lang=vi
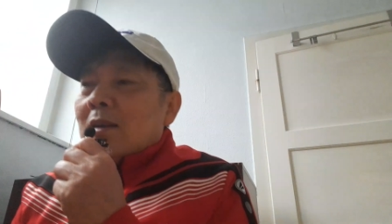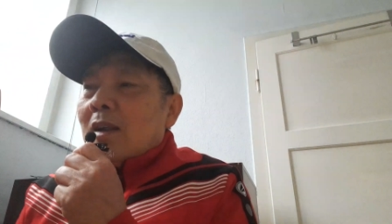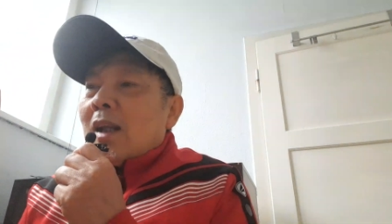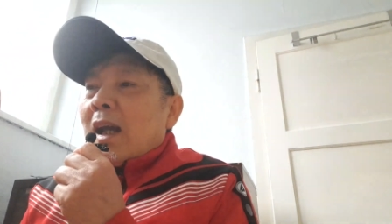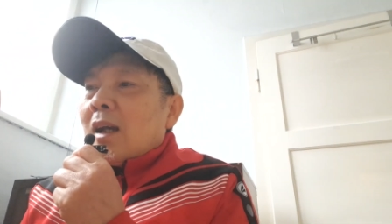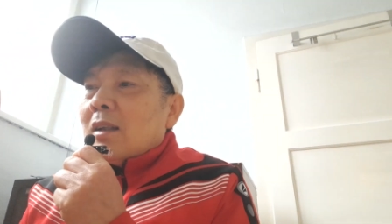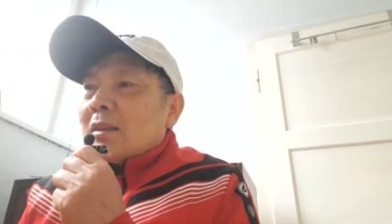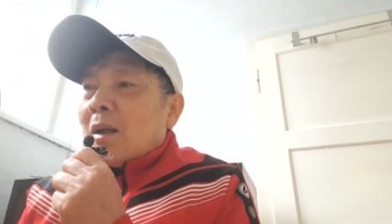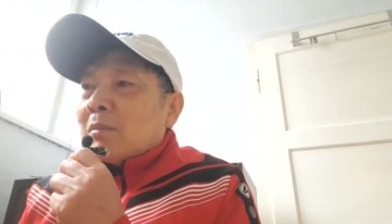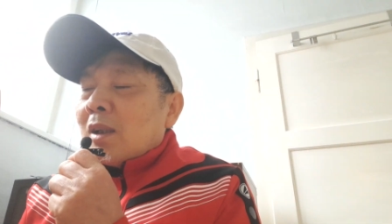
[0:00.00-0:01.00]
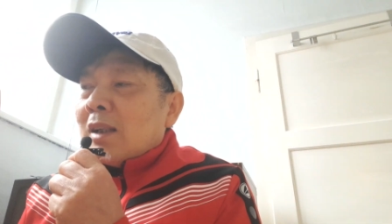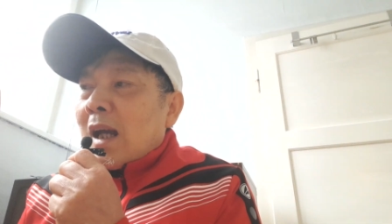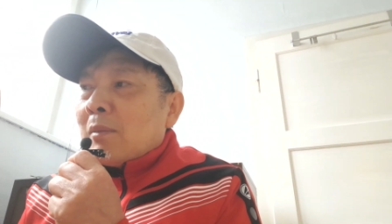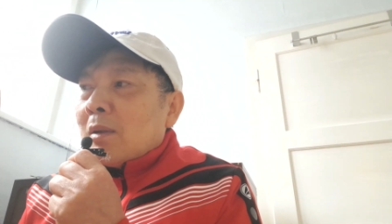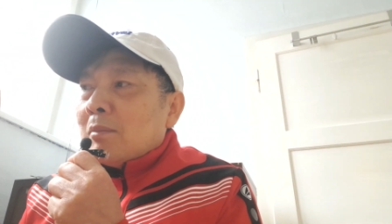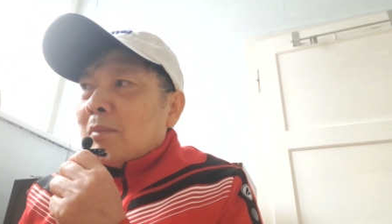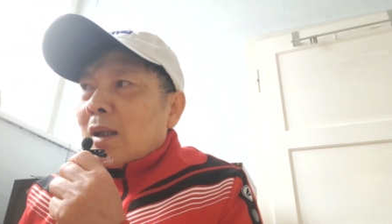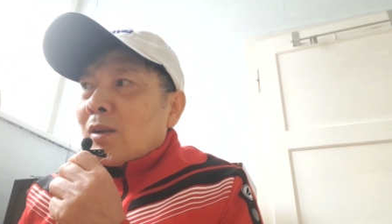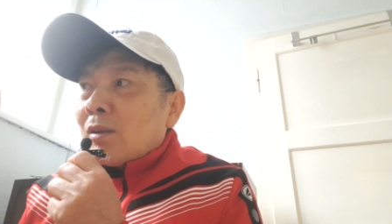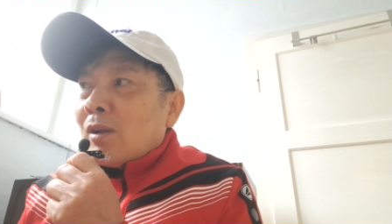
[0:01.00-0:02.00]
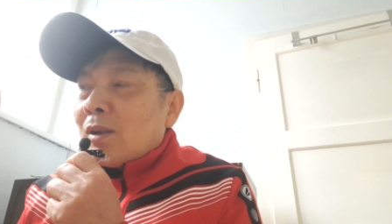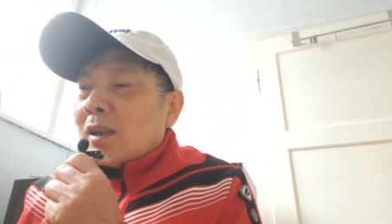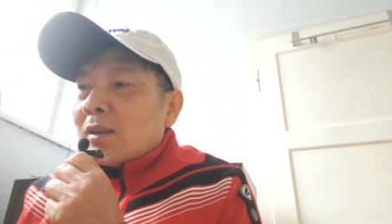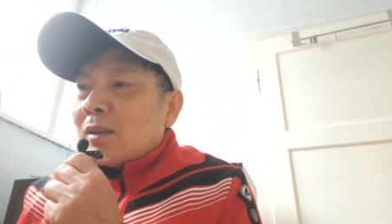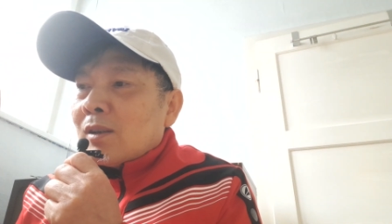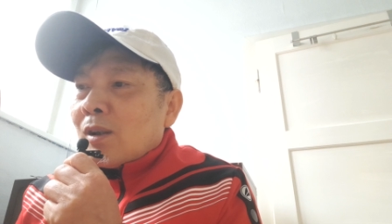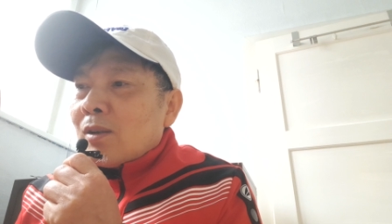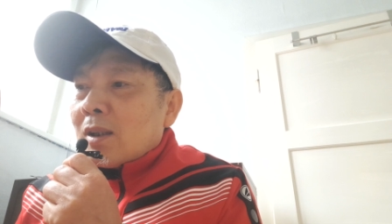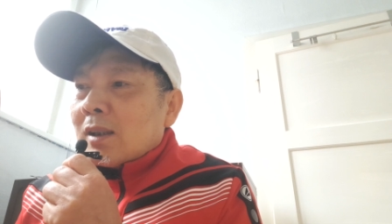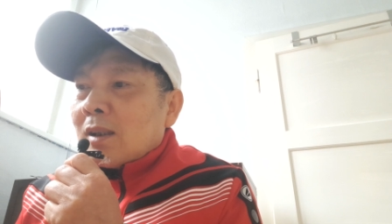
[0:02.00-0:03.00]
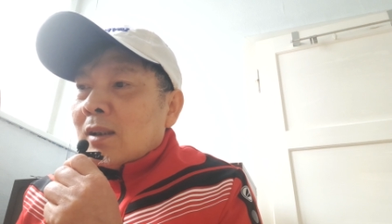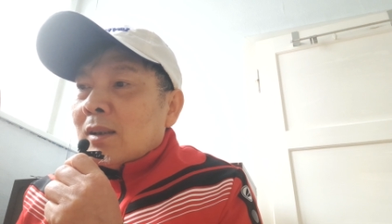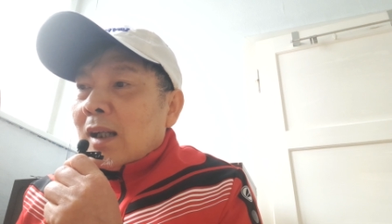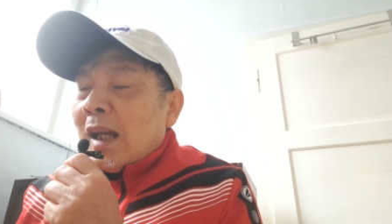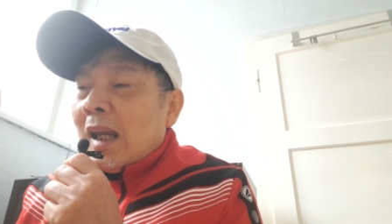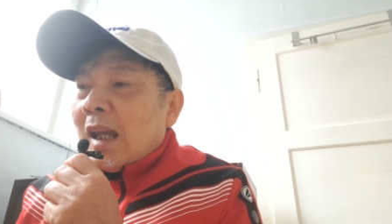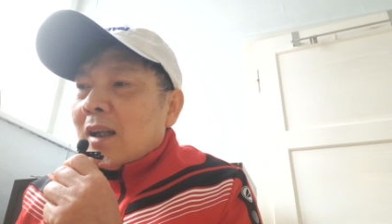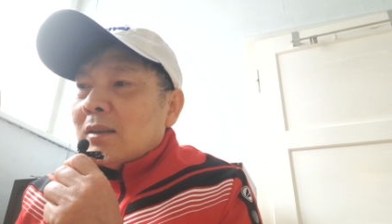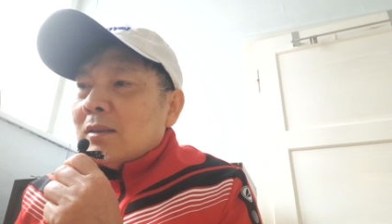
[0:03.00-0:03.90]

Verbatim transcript: nghĩa là động từ nào à. mà nó nó cái nó có cái từ e